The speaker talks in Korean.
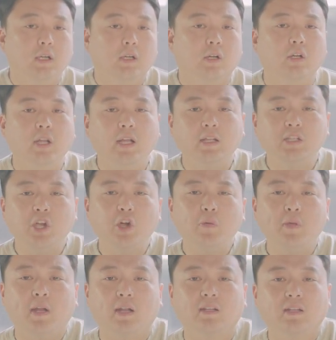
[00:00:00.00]
그런데 이
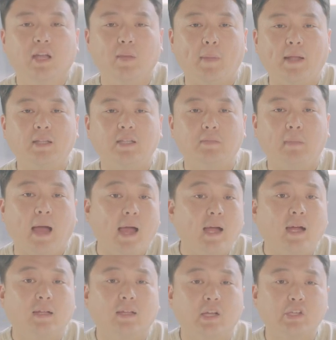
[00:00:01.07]
체험이라는 게 마치
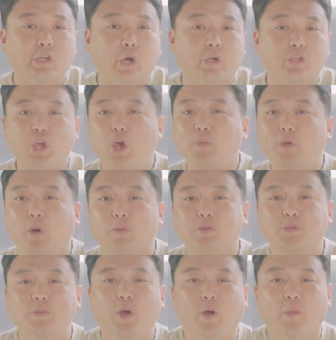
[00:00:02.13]
마약 같아서 체험이
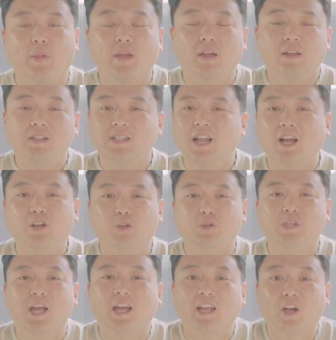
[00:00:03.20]
없으면 신앙을
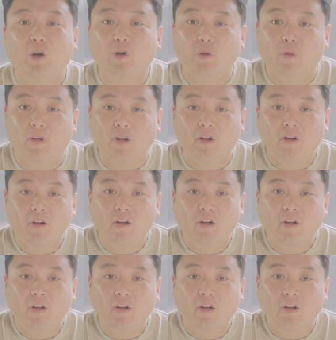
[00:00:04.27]
유지하기가 어려워요.